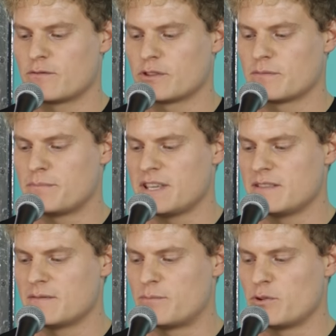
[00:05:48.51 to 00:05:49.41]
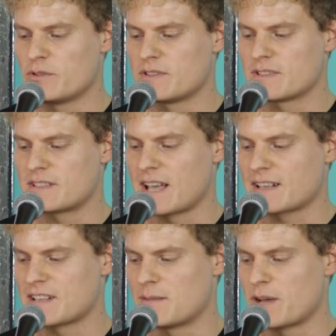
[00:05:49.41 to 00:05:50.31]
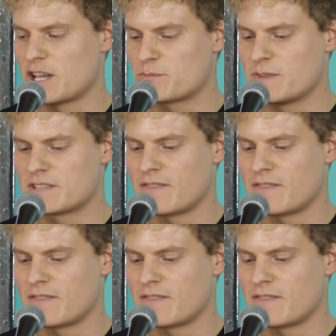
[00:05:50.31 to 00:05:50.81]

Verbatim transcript: würden Bienen Blüten Sex am Beispiel